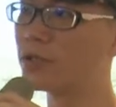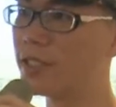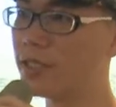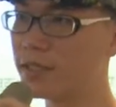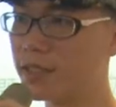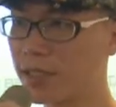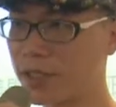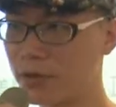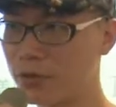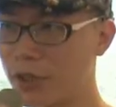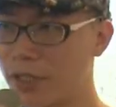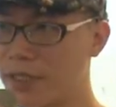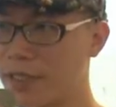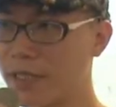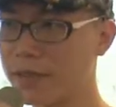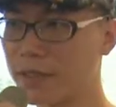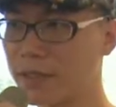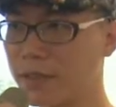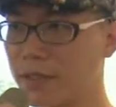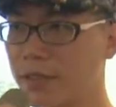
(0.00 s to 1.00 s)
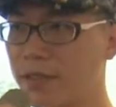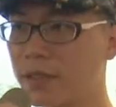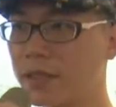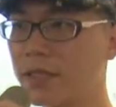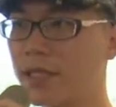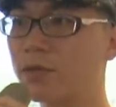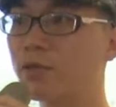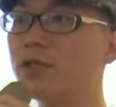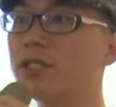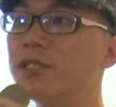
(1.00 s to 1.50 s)
意这个选项的人的
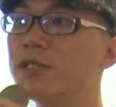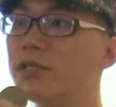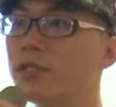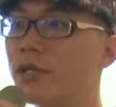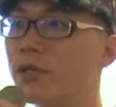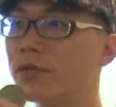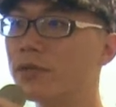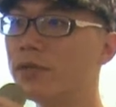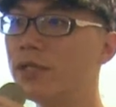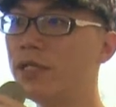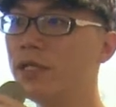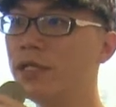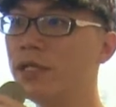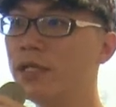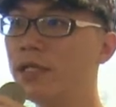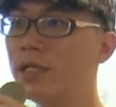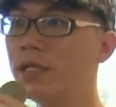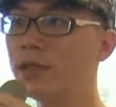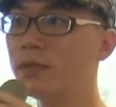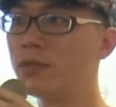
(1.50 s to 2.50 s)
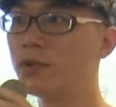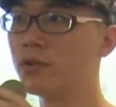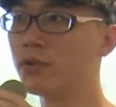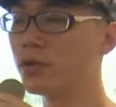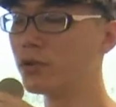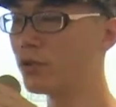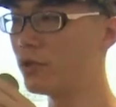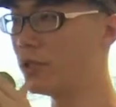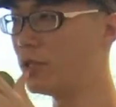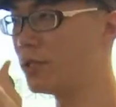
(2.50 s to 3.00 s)
言论自由。不过
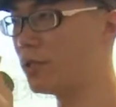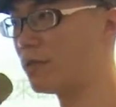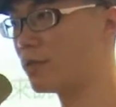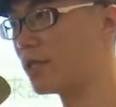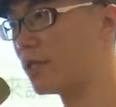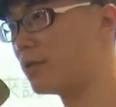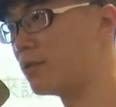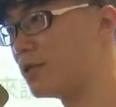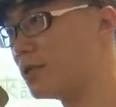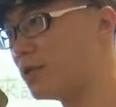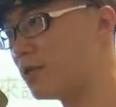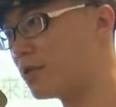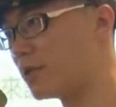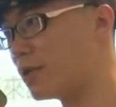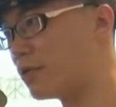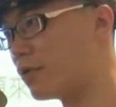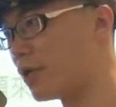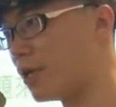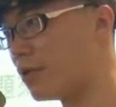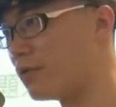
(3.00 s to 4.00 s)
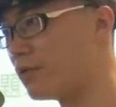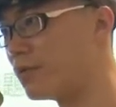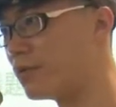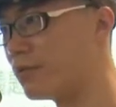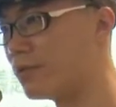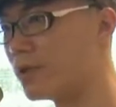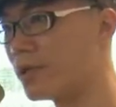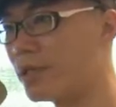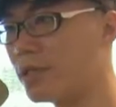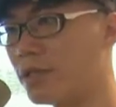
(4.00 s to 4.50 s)
对于这种言论自由的维护
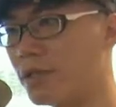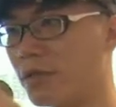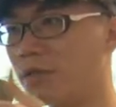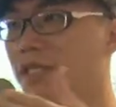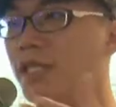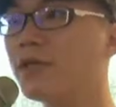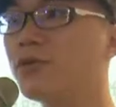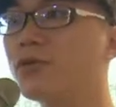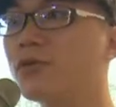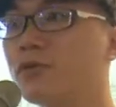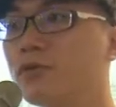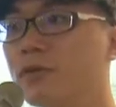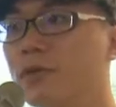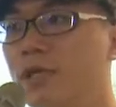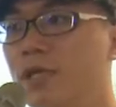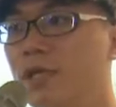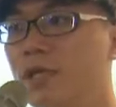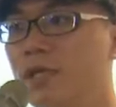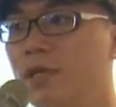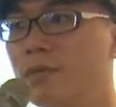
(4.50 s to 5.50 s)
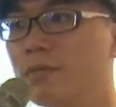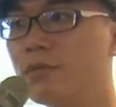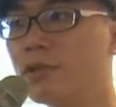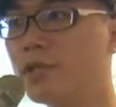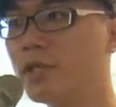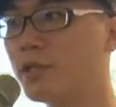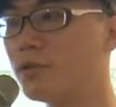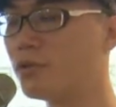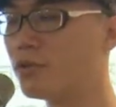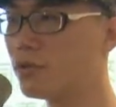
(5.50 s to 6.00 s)
有限度，不
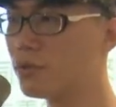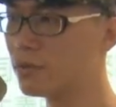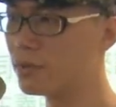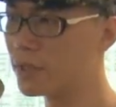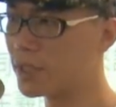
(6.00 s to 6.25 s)
能促